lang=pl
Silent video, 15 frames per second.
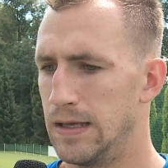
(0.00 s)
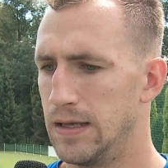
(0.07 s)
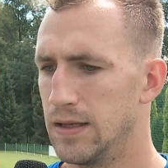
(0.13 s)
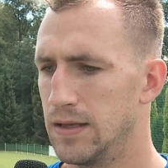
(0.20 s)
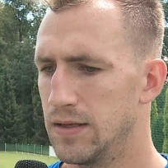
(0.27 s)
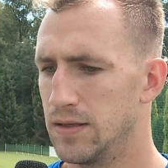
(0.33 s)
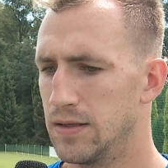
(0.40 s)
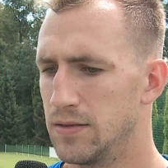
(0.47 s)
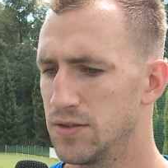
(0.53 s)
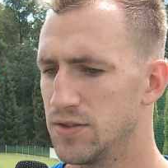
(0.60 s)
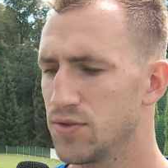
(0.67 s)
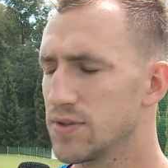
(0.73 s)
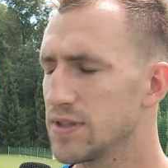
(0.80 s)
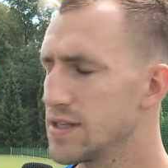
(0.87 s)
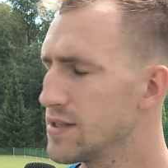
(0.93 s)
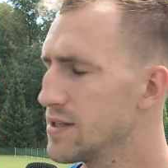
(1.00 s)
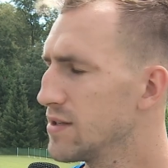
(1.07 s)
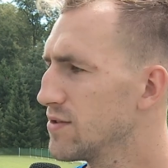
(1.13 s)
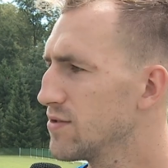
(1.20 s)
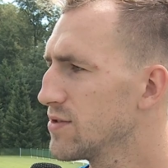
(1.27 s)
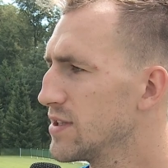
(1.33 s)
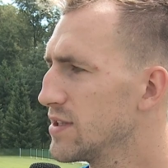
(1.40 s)
e, sukces,
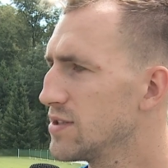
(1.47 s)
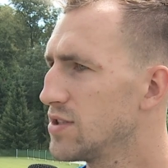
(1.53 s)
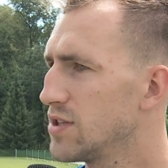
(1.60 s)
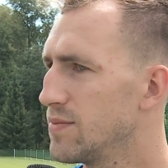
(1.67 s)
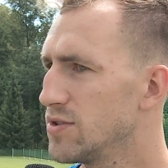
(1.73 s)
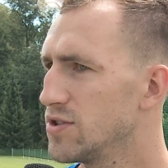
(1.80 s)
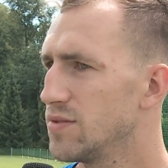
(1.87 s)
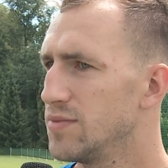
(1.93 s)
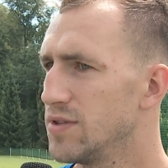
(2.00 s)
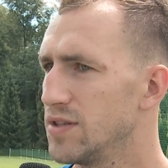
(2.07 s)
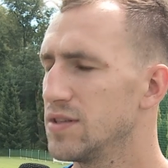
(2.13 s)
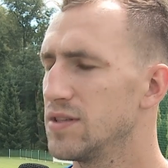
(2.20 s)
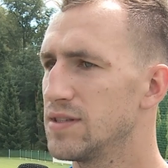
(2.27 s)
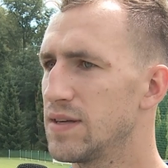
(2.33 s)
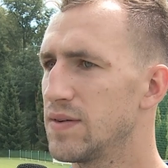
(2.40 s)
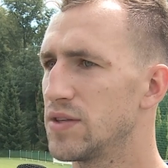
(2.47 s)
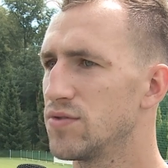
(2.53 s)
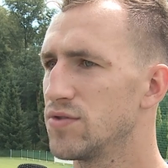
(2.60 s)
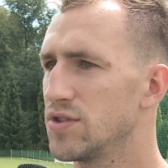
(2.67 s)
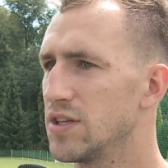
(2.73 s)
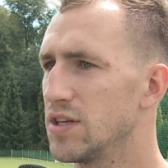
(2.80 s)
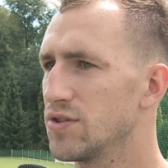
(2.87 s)
sukces, żeby, żeby cała
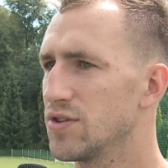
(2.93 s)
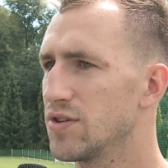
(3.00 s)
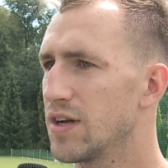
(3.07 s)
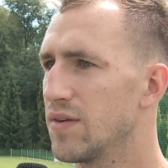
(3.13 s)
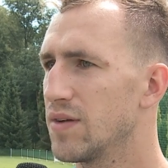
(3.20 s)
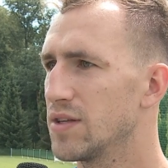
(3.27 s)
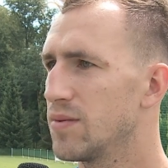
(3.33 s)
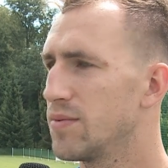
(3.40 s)
drużyna osiągała